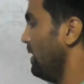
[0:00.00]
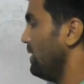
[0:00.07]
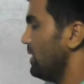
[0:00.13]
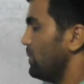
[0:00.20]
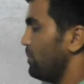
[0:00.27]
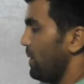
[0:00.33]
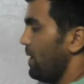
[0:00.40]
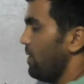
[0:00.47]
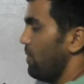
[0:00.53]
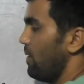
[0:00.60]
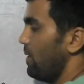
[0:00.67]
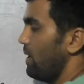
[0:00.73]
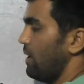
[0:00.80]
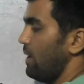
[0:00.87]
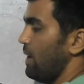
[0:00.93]
इस स्प्रिंग
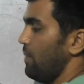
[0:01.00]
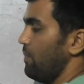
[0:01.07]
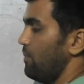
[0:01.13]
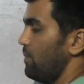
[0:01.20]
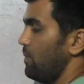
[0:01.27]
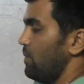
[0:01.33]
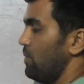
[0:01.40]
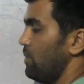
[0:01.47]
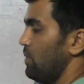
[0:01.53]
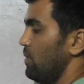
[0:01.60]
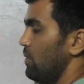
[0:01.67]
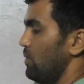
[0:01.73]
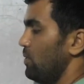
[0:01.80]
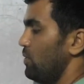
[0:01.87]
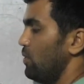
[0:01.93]
वाटर की
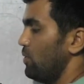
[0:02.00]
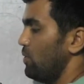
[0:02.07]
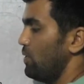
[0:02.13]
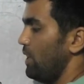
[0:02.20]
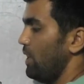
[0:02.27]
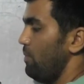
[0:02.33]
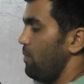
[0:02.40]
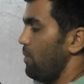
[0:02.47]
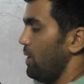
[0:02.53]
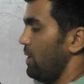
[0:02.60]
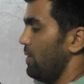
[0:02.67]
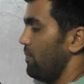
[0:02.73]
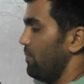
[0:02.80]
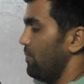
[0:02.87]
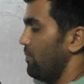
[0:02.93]
जो स्टीम होगी